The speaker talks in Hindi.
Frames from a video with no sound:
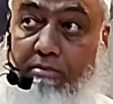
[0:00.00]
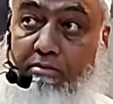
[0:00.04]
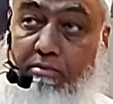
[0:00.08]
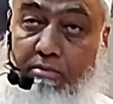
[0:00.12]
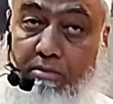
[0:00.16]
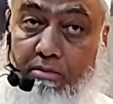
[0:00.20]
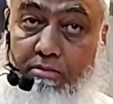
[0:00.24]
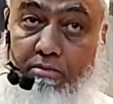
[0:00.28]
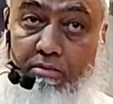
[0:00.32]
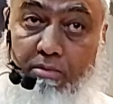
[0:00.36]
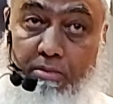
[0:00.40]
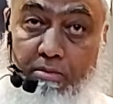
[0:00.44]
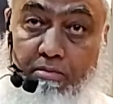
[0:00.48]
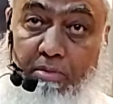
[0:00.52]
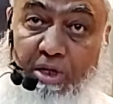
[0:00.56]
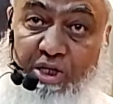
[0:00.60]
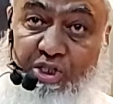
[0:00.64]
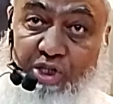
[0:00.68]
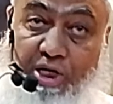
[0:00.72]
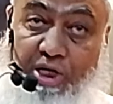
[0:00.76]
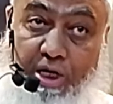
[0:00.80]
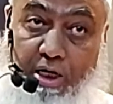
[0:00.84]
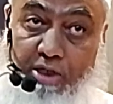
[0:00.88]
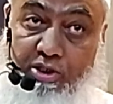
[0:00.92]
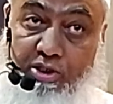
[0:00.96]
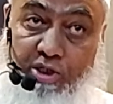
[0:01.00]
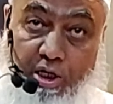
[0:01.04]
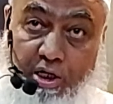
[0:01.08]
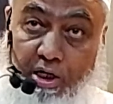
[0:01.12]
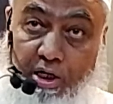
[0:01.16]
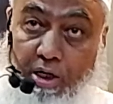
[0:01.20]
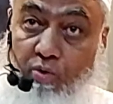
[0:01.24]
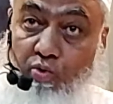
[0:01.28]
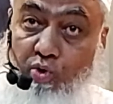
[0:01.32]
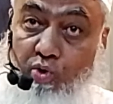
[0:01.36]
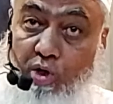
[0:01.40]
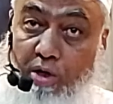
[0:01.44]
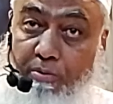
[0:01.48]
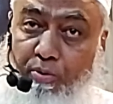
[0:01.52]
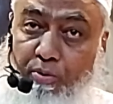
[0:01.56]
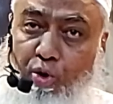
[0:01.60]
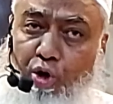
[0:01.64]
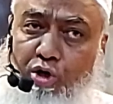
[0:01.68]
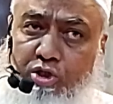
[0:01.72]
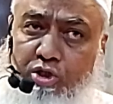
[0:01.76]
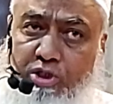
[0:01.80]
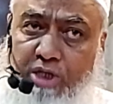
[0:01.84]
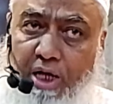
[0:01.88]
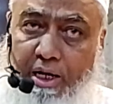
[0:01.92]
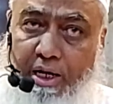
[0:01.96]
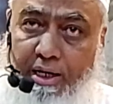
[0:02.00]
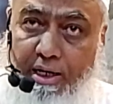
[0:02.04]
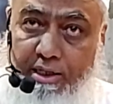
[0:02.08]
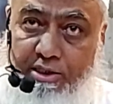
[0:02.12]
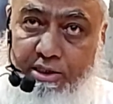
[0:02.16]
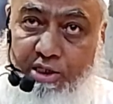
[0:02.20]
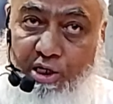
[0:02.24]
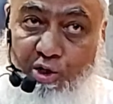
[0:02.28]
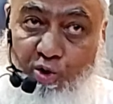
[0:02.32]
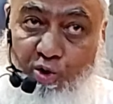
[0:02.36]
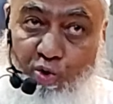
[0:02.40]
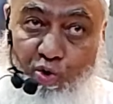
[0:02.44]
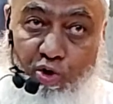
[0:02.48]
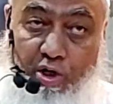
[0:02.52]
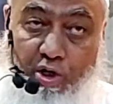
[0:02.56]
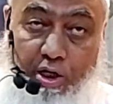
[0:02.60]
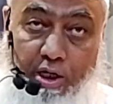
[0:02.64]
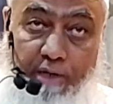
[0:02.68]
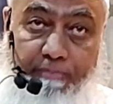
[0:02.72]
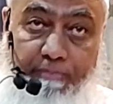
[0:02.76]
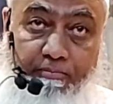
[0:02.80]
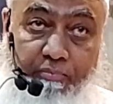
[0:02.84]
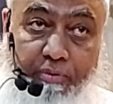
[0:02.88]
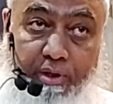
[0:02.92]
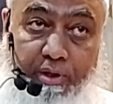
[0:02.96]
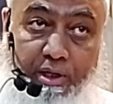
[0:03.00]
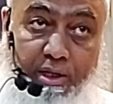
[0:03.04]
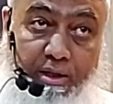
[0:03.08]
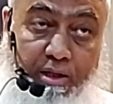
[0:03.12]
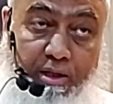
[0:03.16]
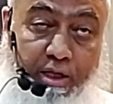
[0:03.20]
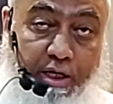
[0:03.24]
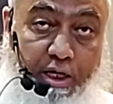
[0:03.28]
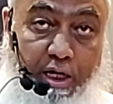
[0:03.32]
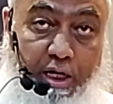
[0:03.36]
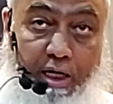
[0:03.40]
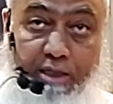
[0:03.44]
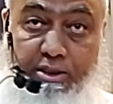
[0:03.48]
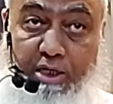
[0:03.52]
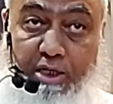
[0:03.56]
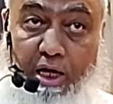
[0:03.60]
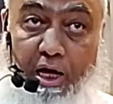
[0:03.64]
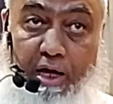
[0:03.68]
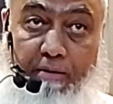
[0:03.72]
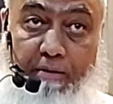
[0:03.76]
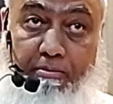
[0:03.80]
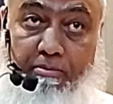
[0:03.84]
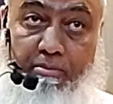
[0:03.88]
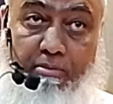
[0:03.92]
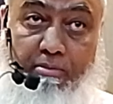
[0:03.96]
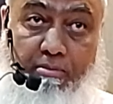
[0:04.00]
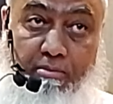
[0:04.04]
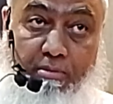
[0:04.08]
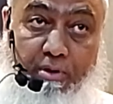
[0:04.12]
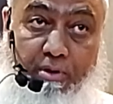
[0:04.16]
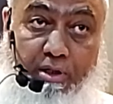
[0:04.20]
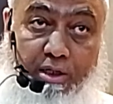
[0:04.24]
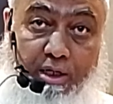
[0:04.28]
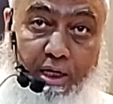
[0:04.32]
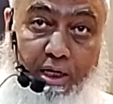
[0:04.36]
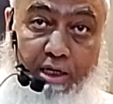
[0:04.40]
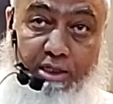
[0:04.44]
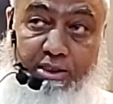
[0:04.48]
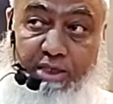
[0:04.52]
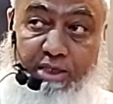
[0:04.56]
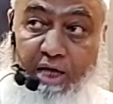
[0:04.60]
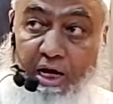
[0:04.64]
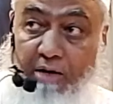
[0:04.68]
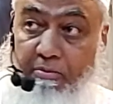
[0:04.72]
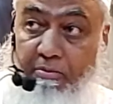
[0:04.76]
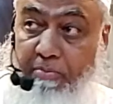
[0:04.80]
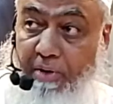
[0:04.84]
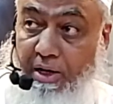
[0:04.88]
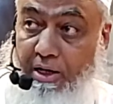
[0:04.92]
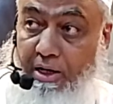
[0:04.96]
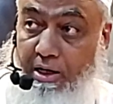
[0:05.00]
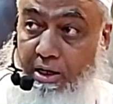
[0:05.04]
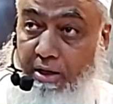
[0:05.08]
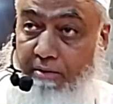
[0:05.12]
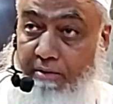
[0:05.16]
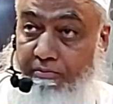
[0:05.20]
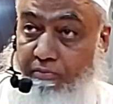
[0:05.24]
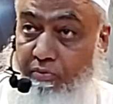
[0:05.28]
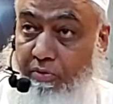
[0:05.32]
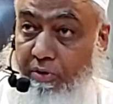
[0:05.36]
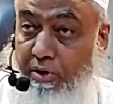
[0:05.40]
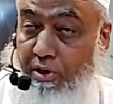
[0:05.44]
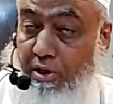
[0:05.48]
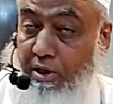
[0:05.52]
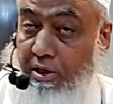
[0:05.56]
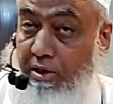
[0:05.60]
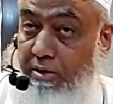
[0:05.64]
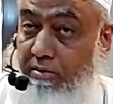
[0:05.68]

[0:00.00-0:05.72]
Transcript: ये मैं इसलिए अर्ज़ कर रहा हूँ कि बहुत सारे ऐसे लोग हैं एक साहब कई साल पहले